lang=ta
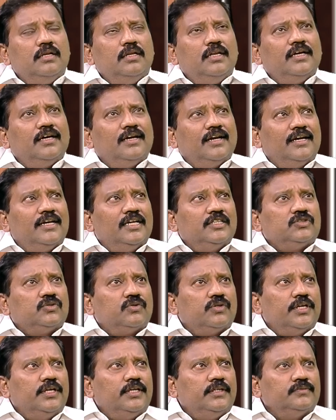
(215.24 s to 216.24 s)
இல்லைங்க நான் என்ன
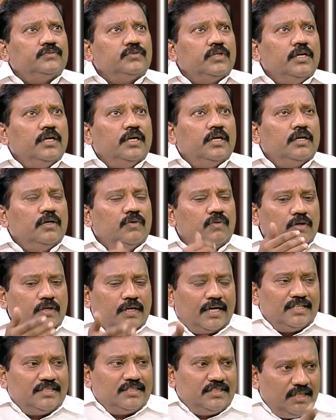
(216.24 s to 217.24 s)
சொல்கிறேன்
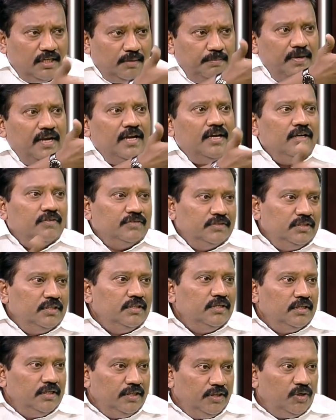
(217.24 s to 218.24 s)
கடைசியாக மேல வந்து
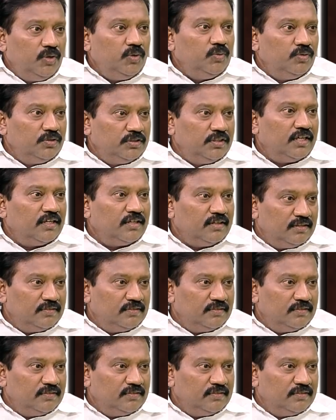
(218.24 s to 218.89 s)
இன்டர்வியூ கொடுத்தார்